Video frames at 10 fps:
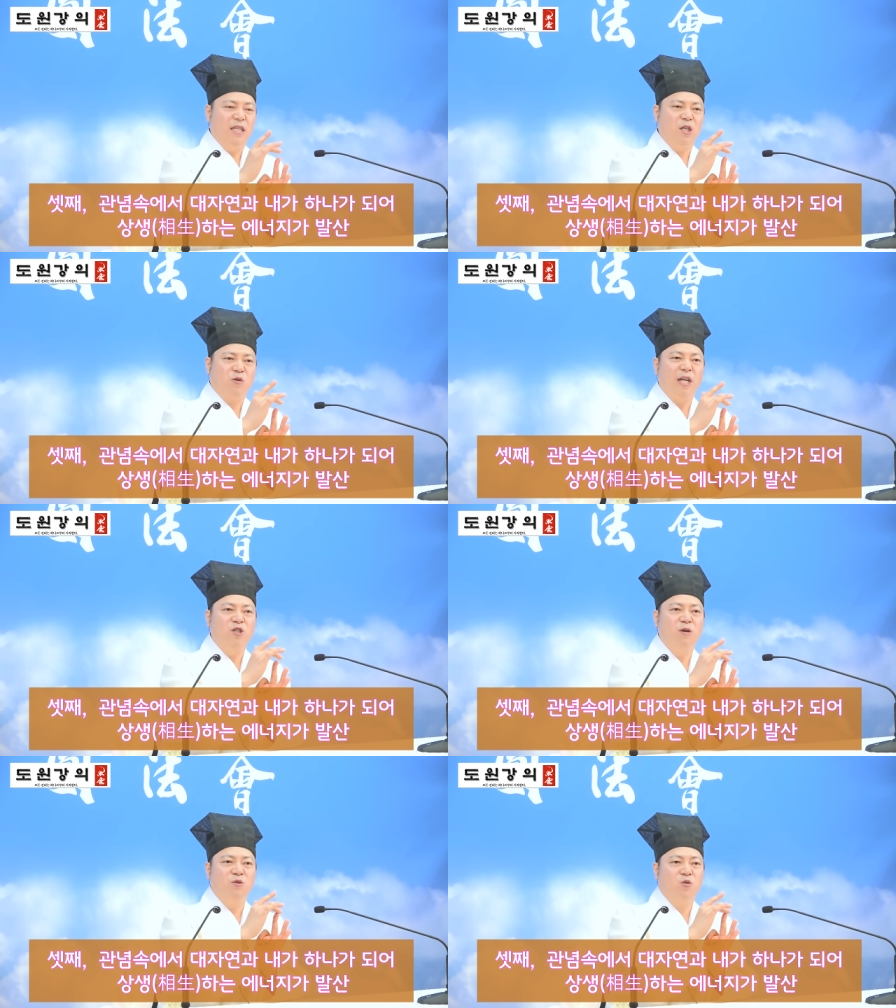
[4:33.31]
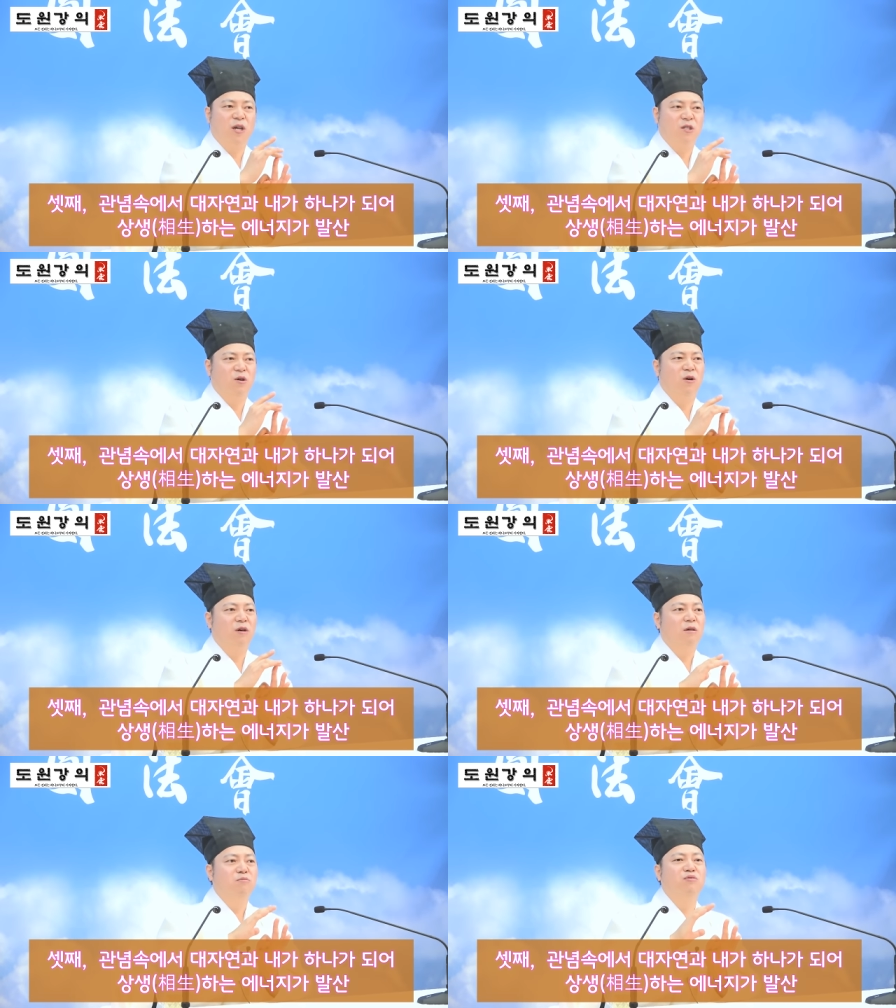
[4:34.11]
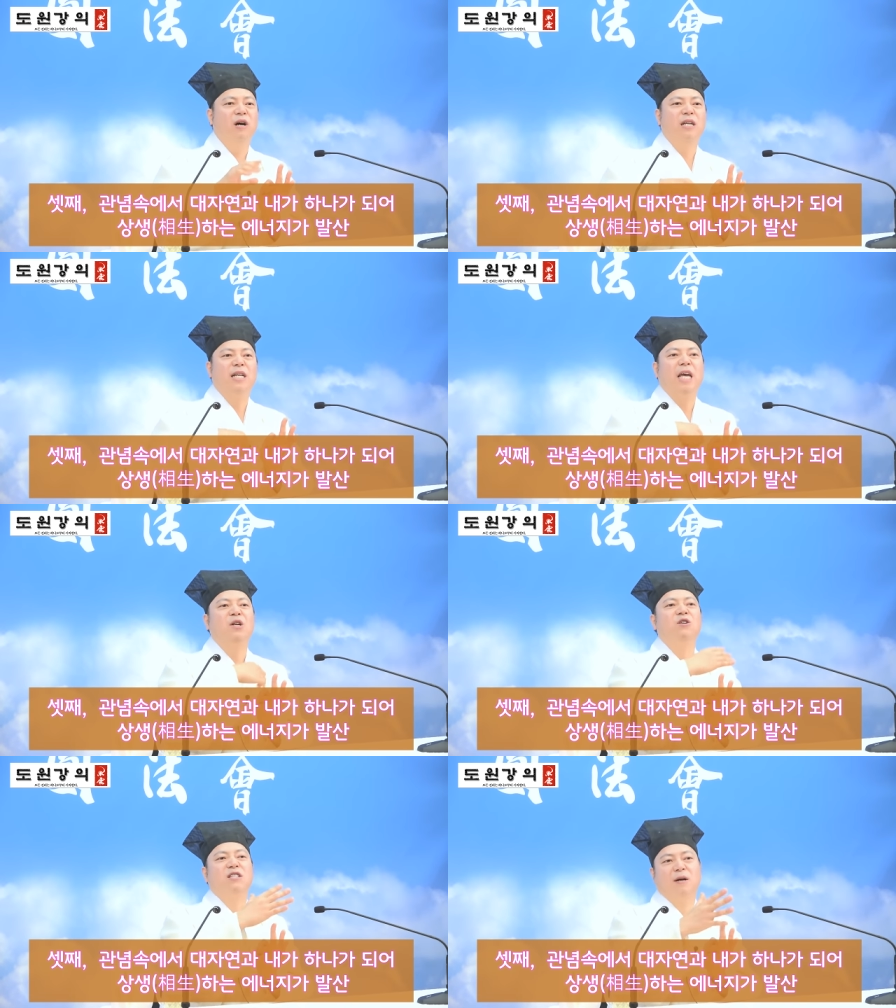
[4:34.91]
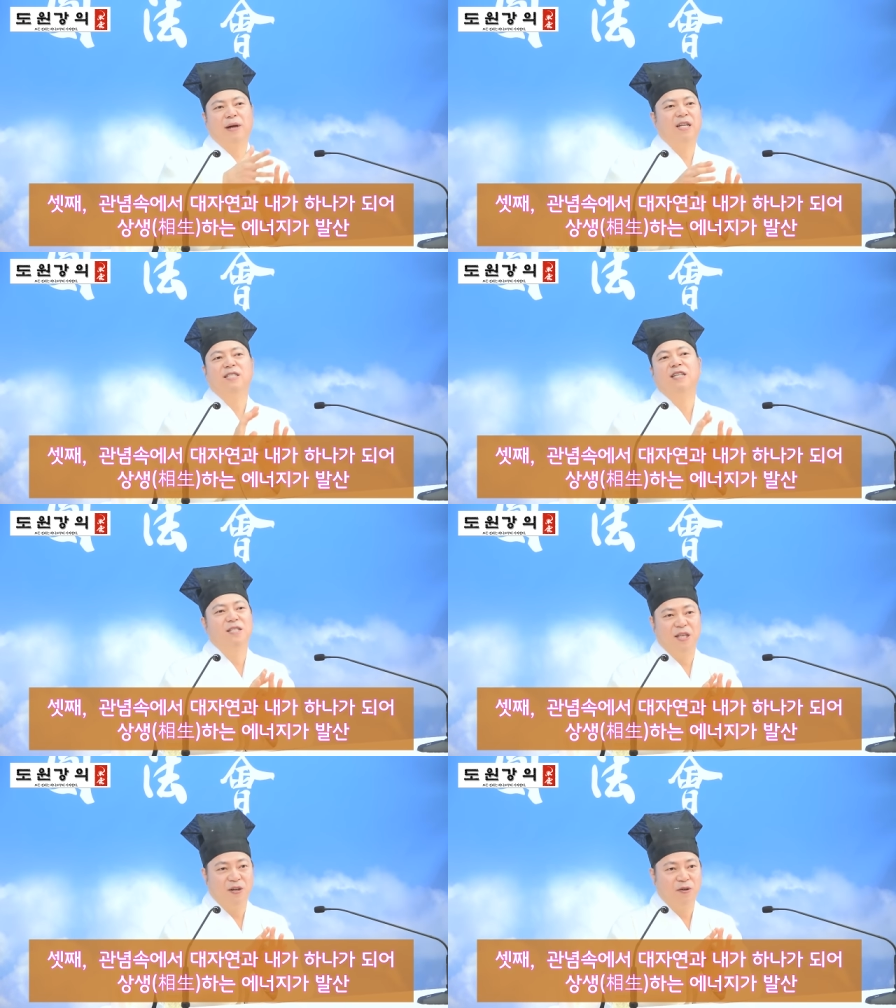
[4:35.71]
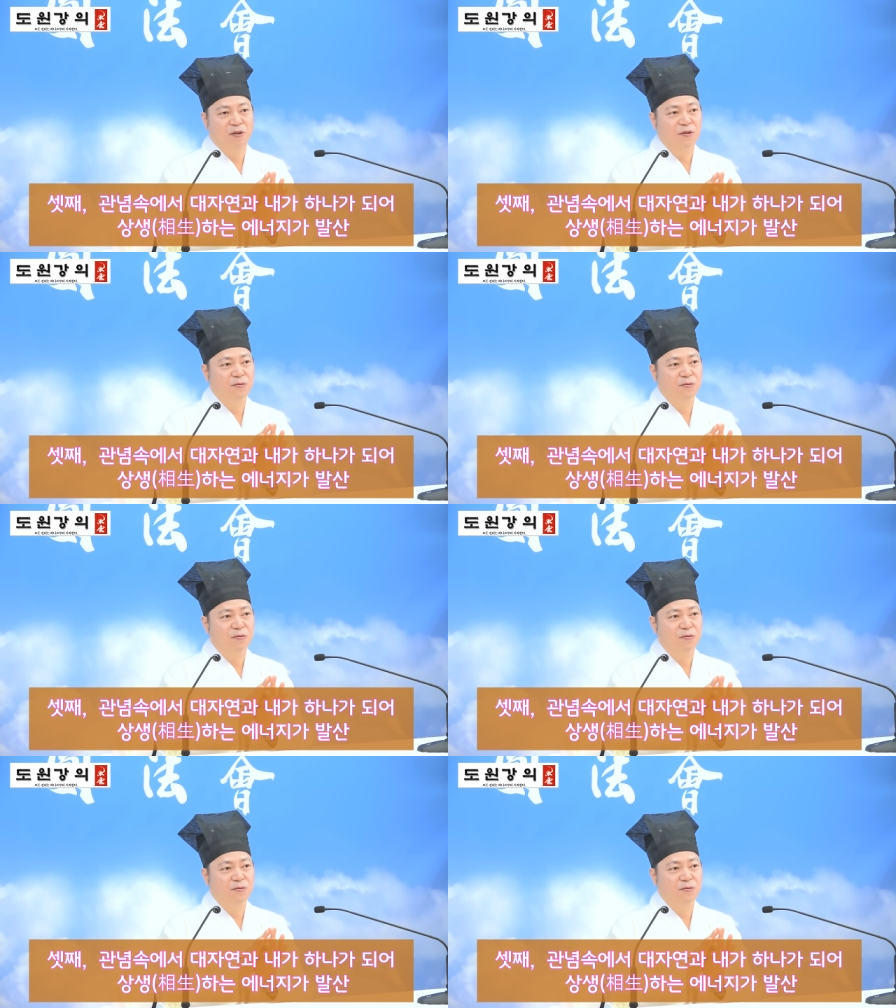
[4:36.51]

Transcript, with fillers: 이 관념 속에서 무한한 에너지가 발산이 돼요.